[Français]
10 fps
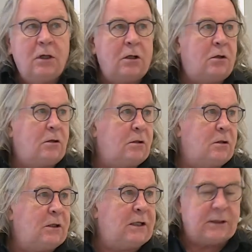
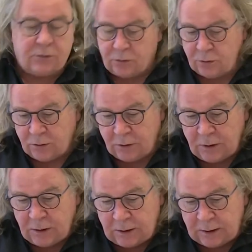euh, les lettres,
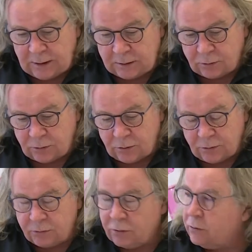les
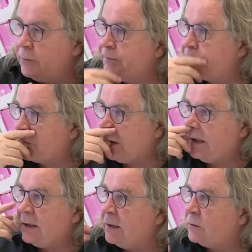lettres de,
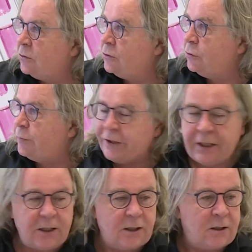les lettres de
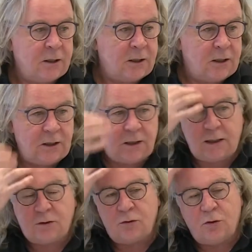pierre, les
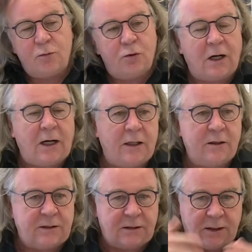lettres de muraille,
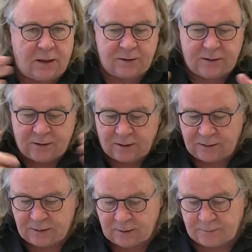etc., etc.,
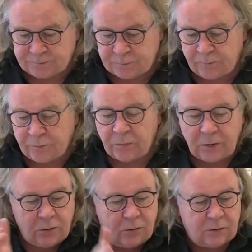
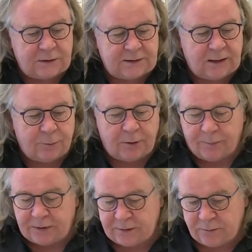Donc ça, c'est la première
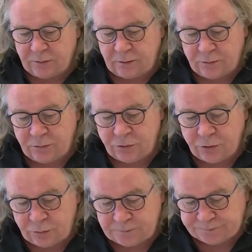partie du jeu.